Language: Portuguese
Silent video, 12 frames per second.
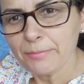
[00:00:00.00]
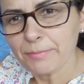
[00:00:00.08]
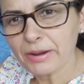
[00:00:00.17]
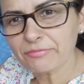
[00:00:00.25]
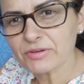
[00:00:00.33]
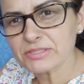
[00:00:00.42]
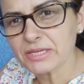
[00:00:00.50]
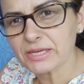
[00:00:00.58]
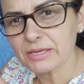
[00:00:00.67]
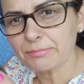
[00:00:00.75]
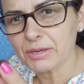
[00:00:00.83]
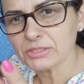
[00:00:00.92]
pra fazer
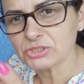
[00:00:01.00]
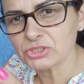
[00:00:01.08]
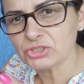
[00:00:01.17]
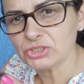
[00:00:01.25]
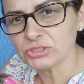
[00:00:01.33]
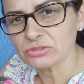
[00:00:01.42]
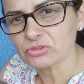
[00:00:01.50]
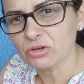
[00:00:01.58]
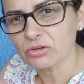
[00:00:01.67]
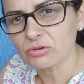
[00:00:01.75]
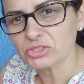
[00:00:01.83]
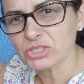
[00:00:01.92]
aquele batidinho, só
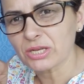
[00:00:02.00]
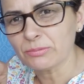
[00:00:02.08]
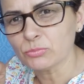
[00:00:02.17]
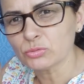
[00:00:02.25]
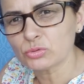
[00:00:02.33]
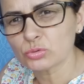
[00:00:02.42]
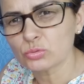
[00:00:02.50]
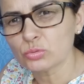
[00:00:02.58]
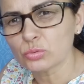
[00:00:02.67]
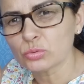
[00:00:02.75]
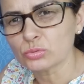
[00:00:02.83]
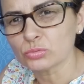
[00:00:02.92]
que eu achei ele muito
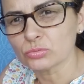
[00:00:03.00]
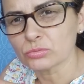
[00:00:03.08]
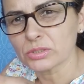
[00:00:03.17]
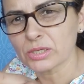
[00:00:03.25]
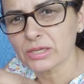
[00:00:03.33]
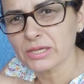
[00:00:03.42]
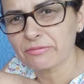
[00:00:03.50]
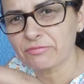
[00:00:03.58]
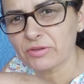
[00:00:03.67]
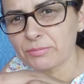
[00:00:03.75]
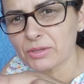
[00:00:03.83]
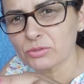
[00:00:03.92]
duro, a
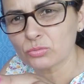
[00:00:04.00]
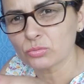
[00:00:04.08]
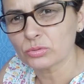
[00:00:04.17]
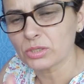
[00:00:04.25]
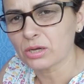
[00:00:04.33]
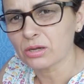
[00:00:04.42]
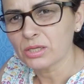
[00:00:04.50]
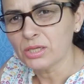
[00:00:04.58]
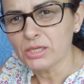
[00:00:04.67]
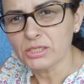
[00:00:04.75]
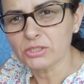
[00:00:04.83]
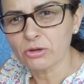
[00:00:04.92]
fibra é dura,
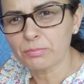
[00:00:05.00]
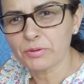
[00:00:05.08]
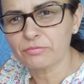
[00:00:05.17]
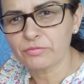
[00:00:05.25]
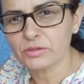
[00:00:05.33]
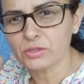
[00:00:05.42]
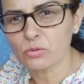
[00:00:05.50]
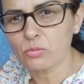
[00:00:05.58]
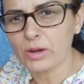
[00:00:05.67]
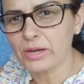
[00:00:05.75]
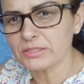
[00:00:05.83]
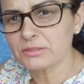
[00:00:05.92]
então eu prefiro
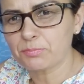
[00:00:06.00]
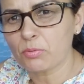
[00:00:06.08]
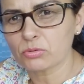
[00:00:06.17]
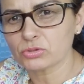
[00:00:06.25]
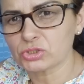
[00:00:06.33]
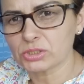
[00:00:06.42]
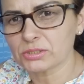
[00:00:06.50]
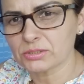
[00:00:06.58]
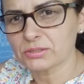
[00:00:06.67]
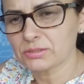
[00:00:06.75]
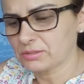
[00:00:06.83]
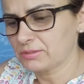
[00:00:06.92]
com a esponja,
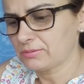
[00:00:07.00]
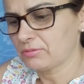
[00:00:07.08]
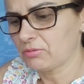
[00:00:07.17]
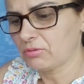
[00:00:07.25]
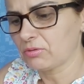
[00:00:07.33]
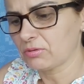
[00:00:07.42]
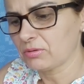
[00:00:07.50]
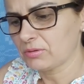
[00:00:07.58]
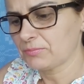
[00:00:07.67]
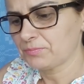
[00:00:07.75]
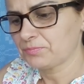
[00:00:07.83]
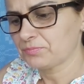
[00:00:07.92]
ó.
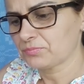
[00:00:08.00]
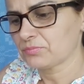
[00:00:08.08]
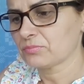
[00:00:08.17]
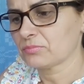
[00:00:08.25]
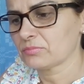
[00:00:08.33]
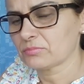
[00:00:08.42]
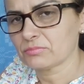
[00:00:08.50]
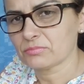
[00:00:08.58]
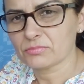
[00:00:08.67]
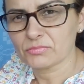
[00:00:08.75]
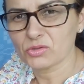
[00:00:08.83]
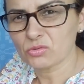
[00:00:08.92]

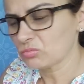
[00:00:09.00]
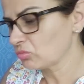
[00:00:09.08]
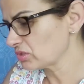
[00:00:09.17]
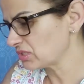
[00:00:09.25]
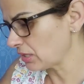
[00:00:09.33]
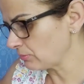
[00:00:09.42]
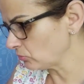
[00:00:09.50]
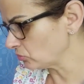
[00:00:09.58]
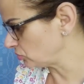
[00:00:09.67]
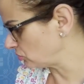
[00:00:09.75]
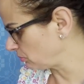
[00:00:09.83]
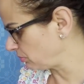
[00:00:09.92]
Não gostei
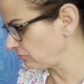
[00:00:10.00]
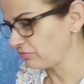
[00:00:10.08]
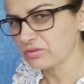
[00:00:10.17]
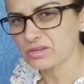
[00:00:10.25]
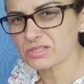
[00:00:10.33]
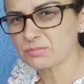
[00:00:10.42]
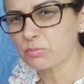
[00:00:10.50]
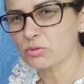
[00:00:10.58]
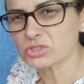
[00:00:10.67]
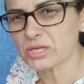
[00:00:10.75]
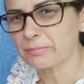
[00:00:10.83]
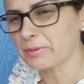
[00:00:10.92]
muito, eu prefiro a
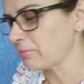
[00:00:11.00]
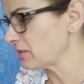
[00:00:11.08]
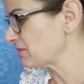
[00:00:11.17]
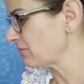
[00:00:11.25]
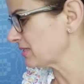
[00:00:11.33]
esponja, que é bem mais